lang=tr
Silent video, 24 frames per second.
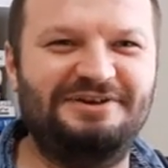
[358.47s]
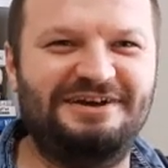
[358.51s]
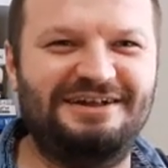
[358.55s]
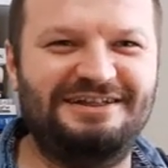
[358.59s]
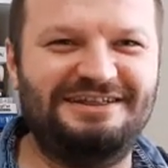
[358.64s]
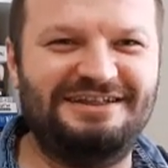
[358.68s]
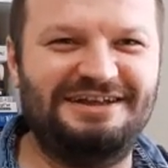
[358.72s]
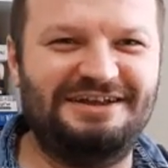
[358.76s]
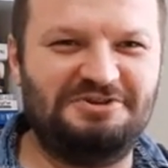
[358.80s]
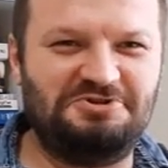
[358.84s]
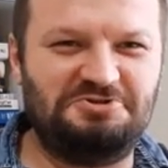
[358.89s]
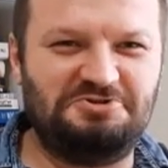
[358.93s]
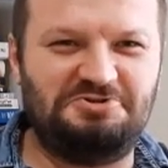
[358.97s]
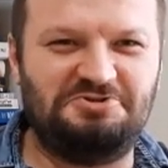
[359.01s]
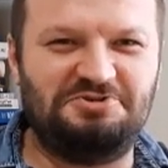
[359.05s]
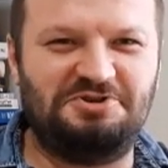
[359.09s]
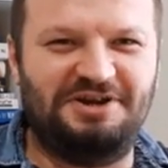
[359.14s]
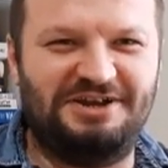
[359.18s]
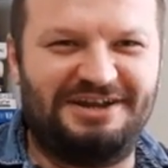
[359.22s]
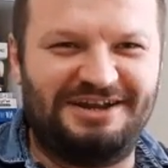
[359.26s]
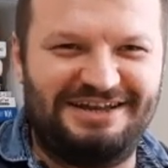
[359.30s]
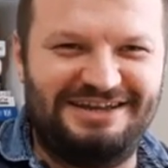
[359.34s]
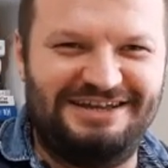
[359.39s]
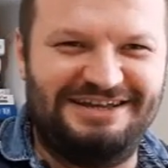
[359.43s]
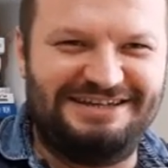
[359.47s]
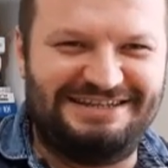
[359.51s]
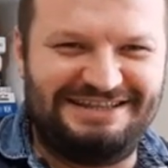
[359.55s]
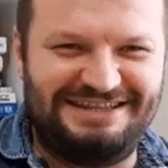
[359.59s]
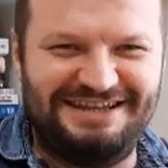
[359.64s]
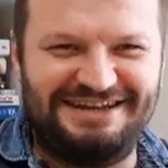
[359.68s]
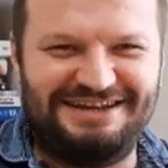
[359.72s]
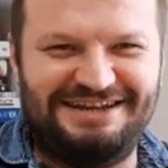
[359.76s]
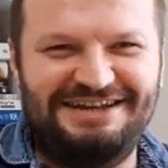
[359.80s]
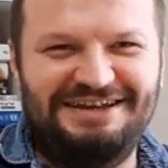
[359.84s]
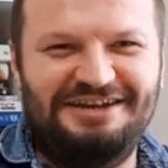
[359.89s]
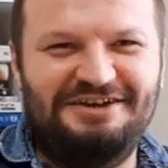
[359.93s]
Allah'a şükür gidiyor, arkadaşlar.
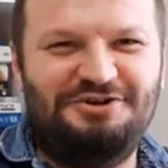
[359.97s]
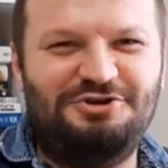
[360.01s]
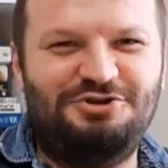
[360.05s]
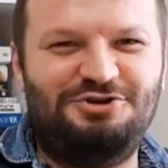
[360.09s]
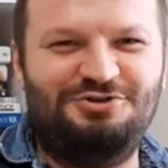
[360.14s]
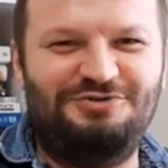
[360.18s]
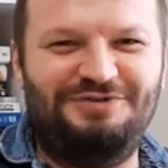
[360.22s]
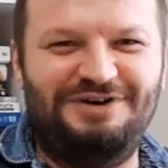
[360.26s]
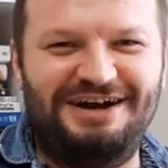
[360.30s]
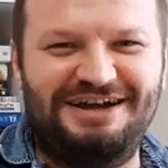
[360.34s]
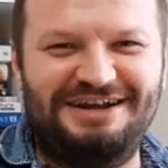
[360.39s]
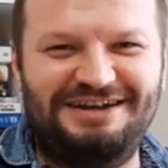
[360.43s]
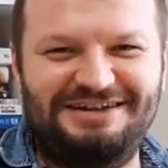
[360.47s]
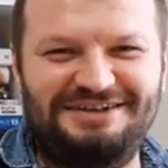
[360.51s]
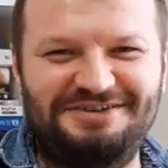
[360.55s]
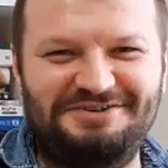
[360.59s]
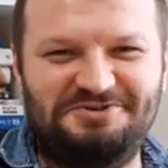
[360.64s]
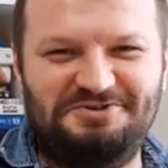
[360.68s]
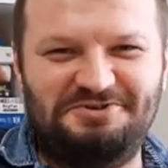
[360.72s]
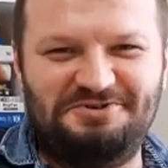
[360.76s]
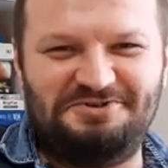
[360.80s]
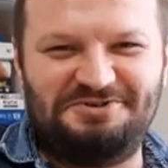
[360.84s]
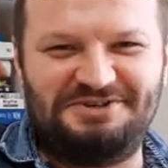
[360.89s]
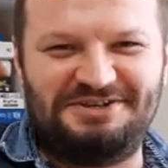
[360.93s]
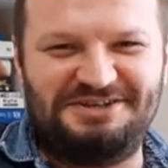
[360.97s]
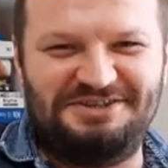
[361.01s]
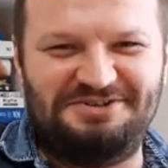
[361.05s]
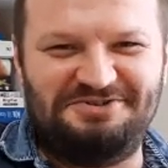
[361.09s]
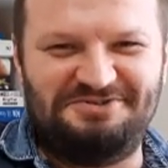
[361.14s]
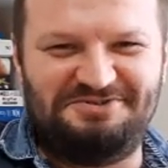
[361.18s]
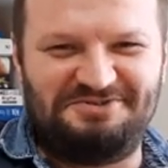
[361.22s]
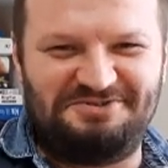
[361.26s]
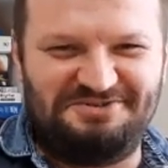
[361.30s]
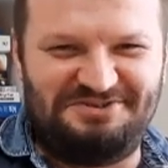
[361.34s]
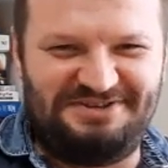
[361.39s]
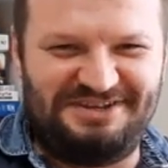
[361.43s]
Şükür. Yuvarlanıyoruz
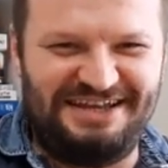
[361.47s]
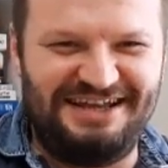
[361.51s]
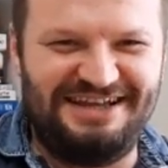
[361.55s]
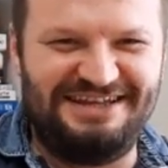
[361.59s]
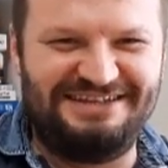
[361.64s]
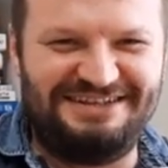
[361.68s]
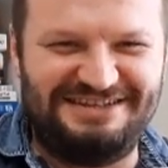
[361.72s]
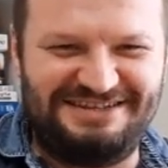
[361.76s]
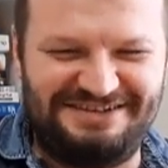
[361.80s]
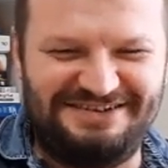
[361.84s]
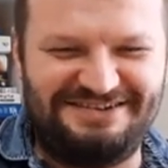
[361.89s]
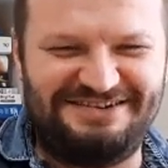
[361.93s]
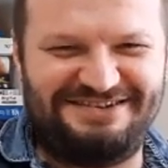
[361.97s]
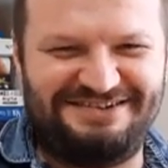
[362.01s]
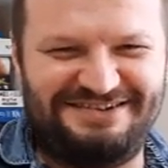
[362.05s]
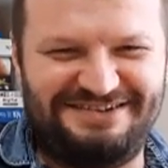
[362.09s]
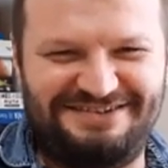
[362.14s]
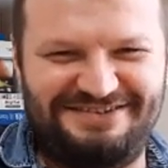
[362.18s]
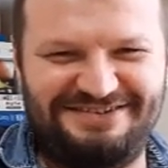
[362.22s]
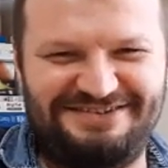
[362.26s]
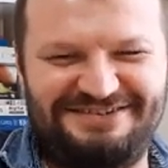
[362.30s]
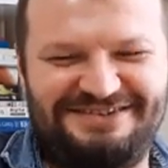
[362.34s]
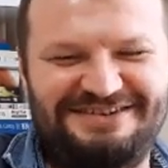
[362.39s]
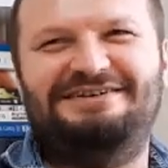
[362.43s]
gidiyoruz yani çok şükür.